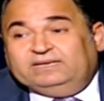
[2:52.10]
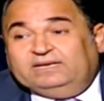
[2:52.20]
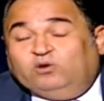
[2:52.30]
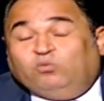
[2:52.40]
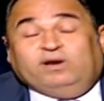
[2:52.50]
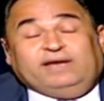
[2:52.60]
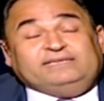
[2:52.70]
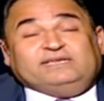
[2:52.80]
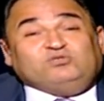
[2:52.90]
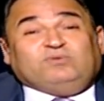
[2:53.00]
والله
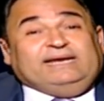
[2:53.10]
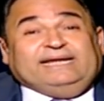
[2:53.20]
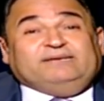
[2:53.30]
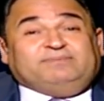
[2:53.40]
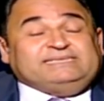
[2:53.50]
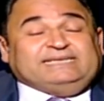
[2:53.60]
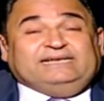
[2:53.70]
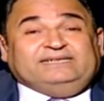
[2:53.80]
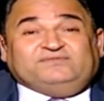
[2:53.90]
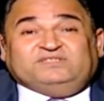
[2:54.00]
ده سؤال أنا
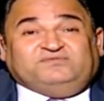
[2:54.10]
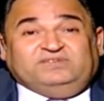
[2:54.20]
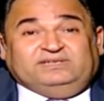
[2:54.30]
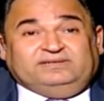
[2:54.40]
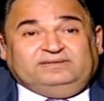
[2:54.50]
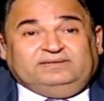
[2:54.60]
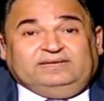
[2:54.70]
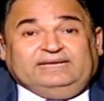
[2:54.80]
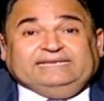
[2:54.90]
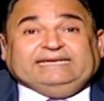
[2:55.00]
بسأل نفسي فيه
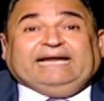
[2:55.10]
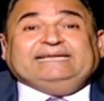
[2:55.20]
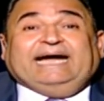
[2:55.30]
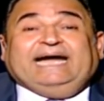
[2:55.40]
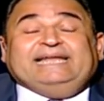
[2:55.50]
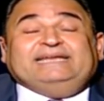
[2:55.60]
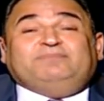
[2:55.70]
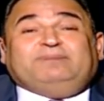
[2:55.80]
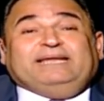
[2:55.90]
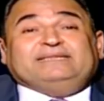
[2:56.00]
يعني حال
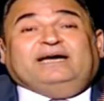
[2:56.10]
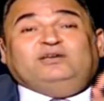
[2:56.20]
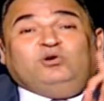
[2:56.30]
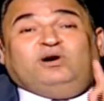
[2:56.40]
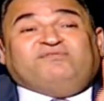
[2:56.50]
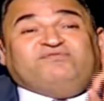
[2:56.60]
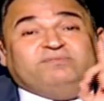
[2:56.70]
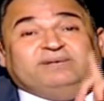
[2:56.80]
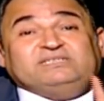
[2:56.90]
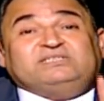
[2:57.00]
البلد هيقف في
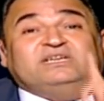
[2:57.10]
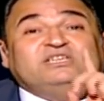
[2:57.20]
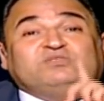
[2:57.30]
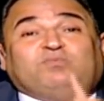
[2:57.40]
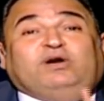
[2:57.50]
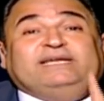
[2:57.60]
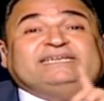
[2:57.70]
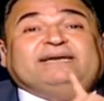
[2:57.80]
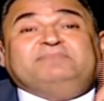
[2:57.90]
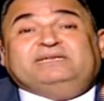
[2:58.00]
مصر أسبوعين
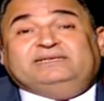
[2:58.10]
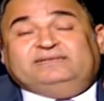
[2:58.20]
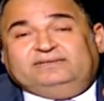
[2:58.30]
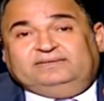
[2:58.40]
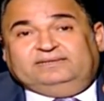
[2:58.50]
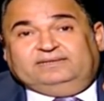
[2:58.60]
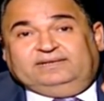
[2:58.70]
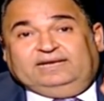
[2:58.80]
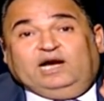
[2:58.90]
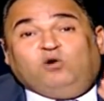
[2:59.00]
كاملين
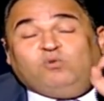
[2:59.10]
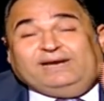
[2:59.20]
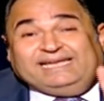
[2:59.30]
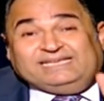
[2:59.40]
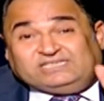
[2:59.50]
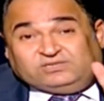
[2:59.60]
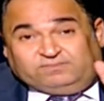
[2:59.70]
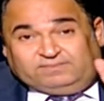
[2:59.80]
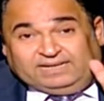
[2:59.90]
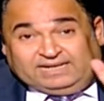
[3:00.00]
هو الاسم
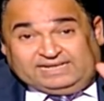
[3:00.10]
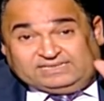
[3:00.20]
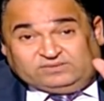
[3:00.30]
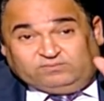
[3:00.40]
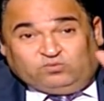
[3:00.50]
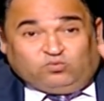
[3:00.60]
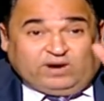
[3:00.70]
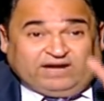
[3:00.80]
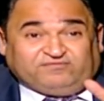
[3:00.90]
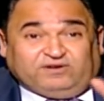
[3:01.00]
الاسم واقفة